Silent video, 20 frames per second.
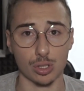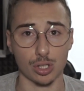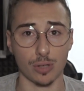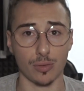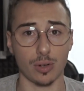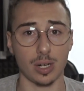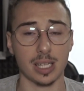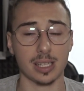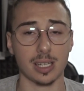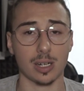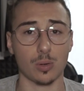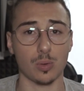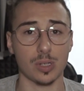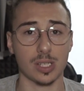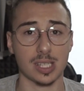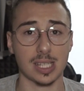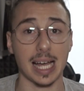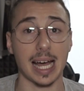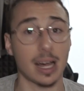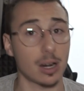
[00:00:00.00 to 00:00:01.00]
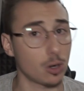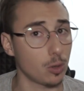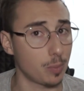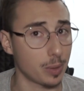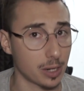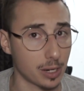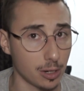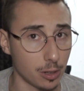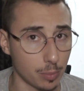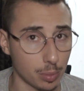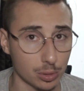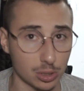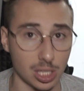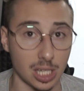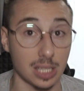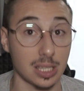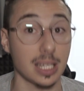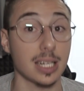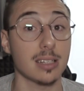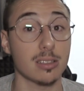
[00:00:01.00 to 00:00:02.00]
se volete acquistarlo perché lo
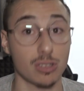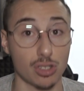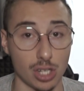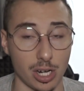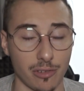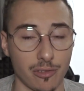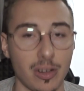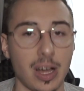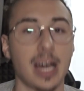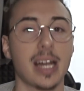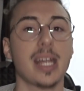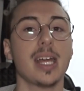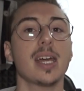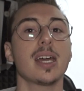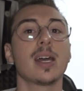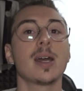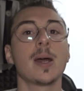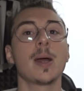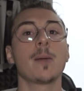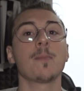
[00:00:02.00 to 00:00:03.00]
potrete già fare